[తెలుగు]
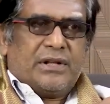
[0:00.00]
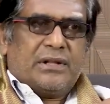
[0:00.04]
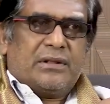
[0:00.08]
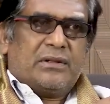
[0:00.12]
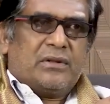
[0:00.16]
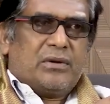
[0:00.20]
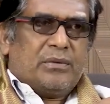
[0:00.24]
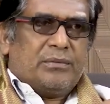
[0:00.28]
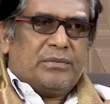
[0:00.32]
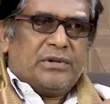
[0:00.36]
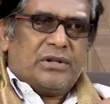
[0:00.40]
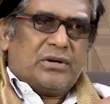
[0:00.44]
ఈ
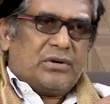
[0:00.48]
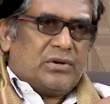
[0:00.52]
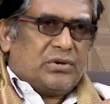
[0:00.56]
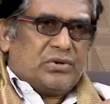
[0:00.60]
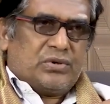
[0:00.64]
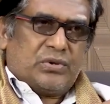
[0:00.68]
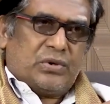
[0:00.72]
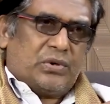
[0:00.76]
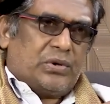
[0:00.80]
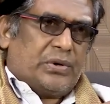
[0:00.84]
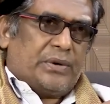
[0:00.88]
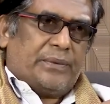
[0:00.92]
తొమ్మిది
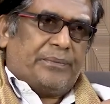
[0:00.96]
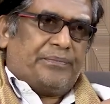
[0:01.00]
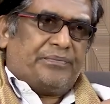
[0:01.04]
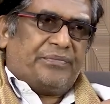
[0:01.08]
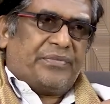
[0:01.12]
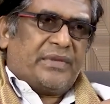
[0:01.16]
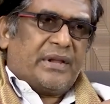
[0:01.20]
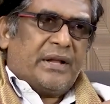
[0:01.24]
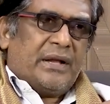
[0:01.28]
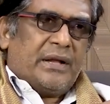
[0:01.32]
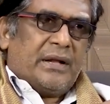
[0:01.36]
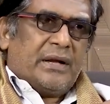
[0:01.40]
రోజుల్లో
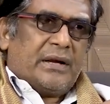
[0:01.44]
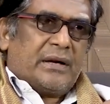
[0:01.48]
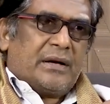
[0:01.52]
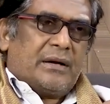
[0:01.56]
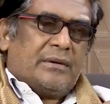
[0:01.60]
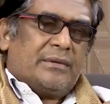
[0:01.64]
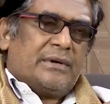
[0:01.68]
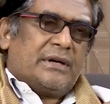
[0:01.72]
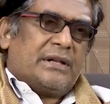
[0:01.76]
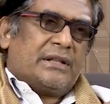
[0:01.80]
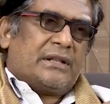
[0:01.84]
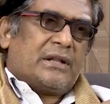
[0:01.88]

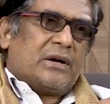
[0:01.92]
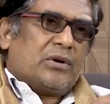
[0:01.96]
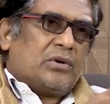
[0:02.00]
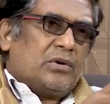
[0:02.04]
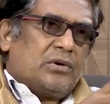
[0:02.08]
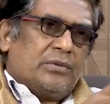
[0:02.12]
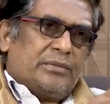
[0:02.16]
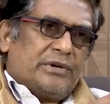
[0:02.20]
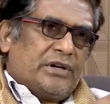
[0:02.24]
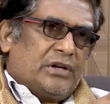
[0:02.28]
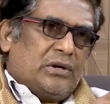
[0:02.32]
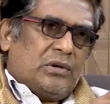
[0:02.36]
కాబట్టి
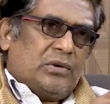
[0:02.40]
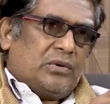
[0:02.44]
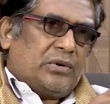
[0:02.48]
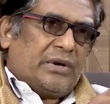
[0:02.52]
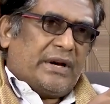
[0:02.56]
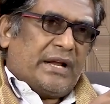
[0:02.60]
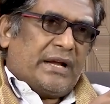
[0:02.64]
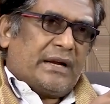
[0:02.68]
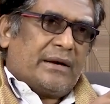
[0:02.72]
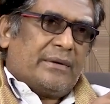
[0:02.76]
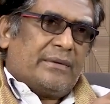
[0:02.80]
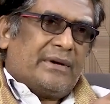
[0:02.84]
తగులు మిగులు
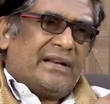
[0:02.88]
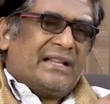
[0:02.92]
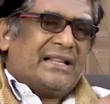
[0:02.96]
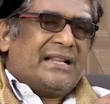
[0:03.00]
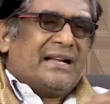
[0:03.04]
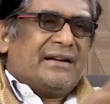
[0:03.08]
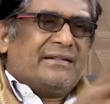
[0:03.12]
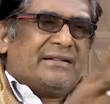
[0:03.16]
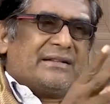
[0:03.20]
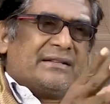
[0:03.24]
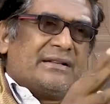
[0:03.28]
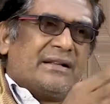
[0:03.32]
ఉన్నాయి కాబట్టి
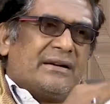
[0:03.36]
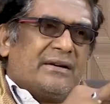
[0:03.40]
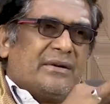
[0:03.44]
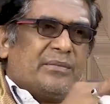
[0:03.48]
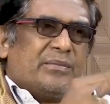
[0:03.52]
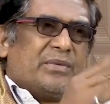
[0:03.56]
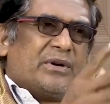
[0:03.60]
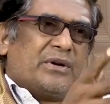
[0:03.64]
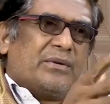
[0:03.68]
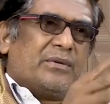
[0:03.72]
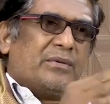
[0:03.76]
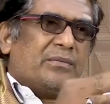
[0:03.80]
దేవస్థానం
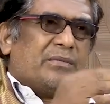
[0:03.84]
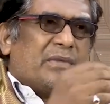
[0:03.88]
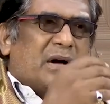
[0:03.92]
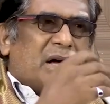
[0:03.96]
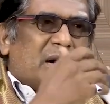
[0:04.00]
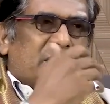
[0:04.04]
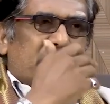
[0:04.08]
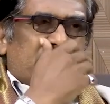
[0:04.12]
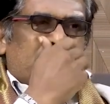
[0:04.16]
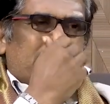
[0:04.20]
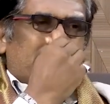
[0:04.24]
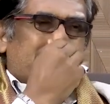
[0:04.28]
ఎప్పటికప్పుడు
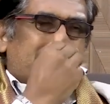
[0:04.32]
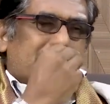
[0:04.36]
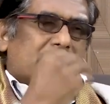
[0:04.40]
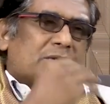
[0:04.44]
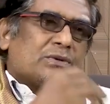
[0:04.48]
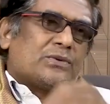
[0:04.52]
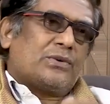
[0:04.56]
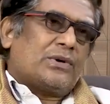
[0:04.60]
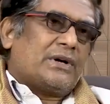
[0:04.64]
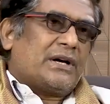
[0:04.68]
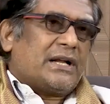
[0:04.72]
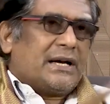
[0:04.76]
మార్పులు
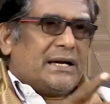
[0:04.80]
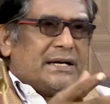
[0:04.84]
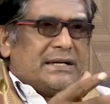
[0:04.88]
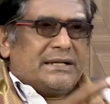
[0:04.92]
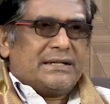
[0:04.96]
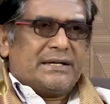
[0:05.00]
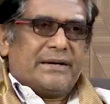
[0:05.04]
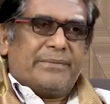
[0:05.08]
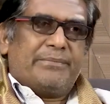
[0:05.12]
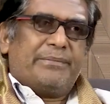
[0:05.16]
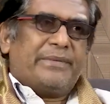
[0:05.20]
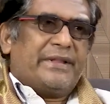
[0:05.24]

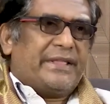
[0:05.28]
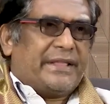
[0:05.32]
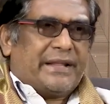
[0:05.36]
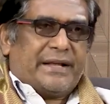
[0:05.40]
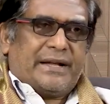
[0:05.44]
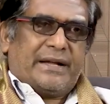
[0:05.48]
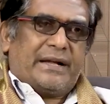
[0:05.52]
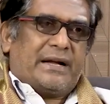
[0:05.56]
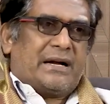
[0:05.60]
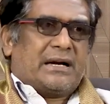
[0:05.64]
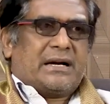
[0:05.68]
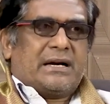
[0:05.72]
చేసుకుంటానని
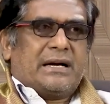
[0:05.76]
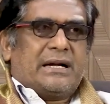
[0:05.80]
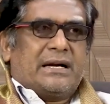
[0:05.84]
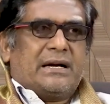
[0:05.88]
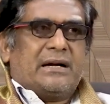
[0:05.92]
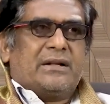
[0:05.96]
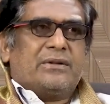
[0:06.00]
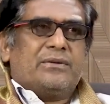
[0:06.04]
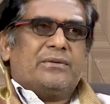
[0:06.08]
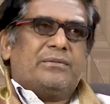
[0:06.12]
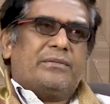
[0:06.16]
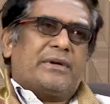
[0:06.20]
చెప్పింది అక్కడే
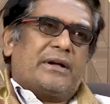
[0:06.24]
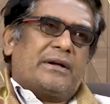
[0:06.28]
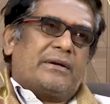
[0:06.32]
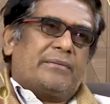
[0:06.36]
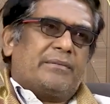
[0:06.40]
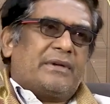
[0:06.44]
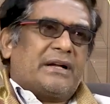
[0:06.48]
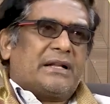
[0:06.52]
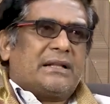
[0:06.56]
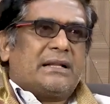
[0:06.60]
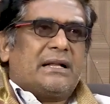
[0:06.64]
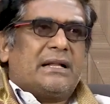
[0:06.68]
కాదు
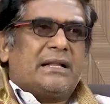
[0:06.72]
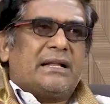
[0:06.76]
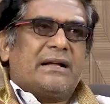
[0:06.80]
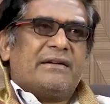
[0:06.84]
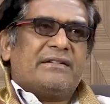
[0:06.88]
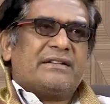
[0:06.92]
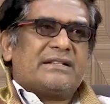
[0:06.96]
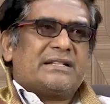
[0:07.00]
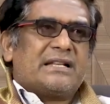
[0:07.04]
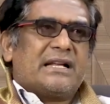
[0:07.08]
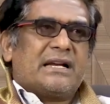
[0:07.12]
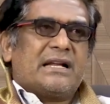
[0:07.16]
మిగతా
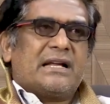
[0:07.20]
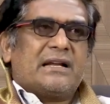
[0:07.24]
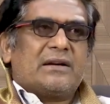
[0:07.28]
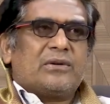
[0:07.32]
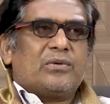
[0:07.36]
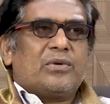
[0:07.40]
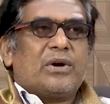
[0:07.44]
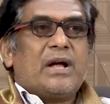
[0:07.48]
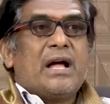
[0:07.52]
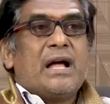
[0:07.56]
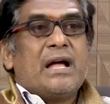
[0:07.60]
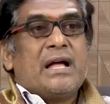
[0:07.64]

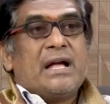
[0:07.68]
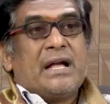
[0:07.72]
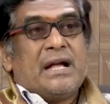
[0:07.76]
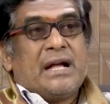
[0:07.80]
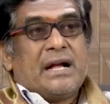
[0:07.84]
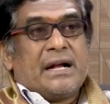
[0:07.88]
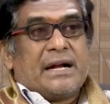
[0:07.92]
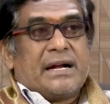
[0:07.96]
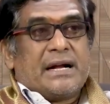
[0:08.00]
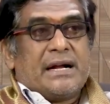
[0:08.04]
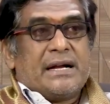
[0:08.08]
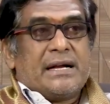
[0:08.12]
దేవస్థానాలు కూడా
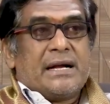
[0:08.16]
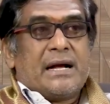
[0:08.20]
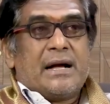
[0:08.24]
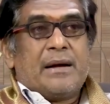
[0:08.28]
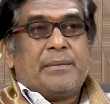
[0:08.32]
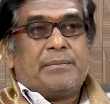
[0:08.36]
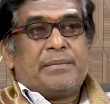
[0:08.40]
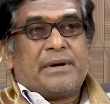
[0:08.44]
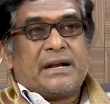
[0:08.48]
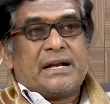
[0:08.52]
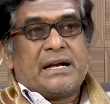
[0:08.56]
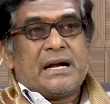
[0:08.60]
గయా
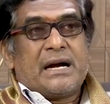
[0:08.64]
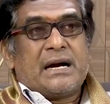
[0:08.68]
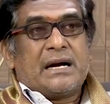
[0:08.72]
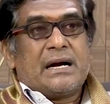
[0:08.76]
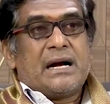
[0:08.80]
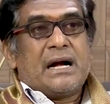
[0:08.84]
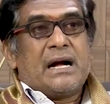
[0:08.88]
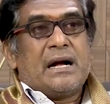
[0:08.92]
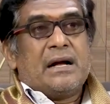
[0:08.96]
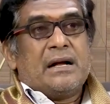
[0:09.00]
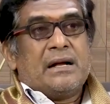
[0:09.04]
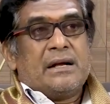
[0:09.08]

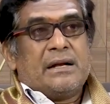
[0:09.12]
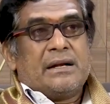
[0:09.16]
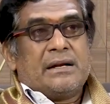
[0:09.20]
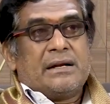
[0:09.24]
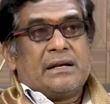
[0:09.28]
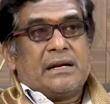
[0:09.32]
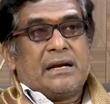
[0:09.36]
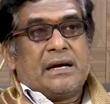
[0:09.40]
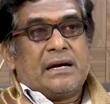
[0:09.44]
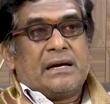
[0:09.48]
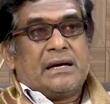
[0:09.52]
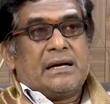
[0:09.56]
ప్రయాగ
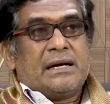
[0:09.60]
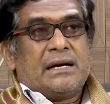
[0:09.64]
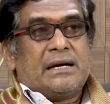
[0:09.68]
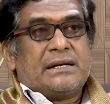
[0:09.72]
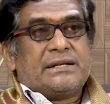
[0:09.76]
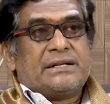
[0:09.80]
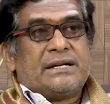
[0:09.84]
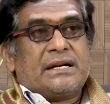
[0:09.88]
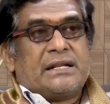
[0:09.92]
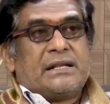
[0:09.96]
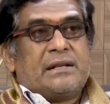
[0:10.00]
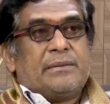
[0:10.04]
ఇలాగా
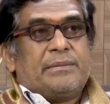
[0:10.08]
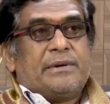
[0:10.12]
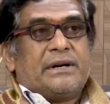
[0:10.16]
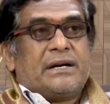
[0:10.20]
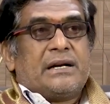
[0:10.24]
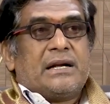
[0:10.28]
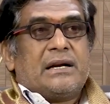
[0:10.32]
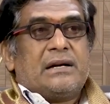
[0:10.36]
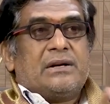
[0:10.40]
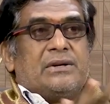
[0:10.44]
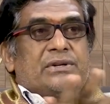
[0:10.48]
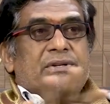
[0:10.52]

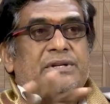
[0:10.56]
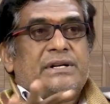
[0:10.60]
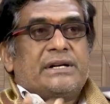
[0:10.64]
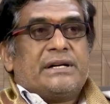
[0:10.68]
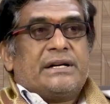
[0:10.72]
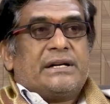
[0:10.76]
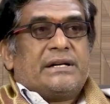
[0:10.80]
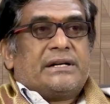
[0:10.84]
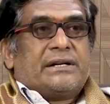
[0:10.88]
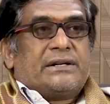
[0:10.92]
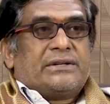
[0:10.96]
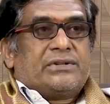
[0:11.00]
శక్తిపీఠాల్లో
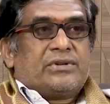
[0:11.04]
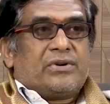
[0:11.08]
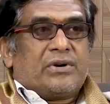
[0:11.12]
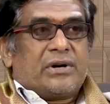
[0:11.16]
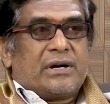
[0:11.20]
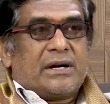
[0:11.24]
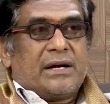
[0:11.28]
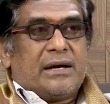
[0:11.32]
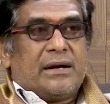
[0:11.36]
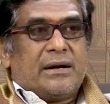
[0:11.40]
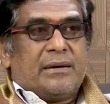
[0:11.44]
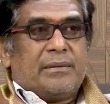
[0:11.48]
జరిగే
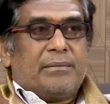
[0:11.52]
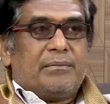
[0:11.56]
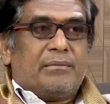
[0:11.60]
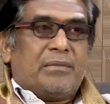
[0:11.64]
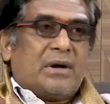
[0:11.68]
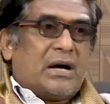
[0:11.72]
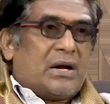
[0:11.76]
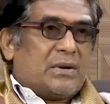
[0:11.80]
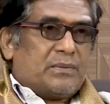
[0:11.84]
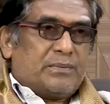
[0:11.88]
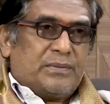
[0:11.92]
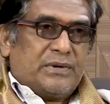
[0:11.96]
చోట
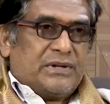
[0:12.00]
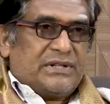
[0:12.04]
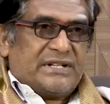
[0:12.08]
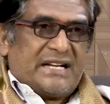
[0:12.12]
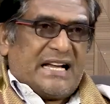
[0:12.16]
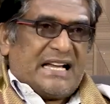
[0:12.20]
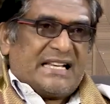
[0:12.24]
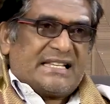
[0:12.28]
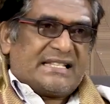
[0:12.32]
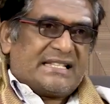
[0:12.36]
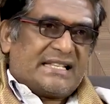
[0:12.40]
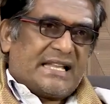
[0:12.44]
మార్పులు
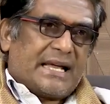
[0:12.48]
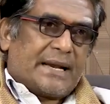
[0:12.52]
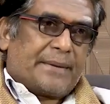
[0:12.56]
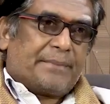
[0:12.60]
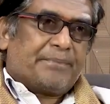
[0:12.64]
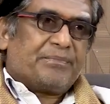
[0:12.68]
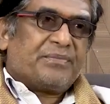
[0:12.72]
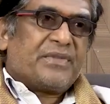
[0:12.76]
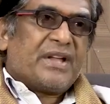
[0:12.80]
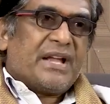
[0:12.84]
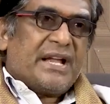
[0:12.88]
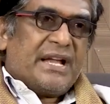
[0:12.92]
చేస్తారు
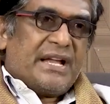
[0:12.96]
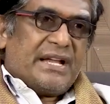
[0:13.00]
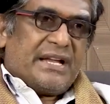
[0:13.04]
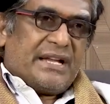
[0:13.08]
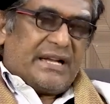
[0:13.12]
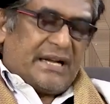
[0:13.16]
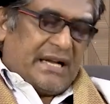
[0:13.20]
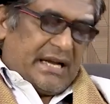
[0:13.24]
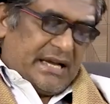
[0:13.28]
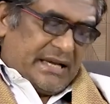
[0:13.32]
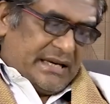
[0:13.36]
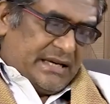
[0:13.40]

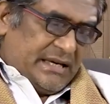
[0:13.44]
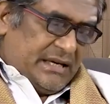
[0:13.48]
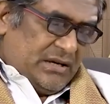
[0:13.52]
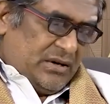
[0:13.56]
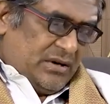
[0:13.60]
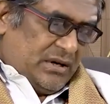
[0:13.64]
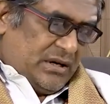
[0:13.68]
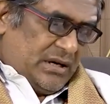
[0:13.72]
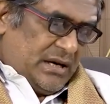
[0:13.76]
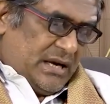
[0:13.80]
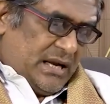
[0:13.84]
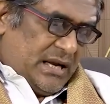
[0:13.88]
ఇక ఈ
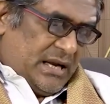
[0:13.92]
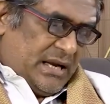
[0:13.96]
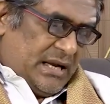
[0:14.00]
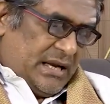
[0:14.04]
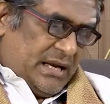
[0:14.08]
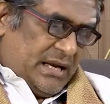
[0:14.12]
యొక్క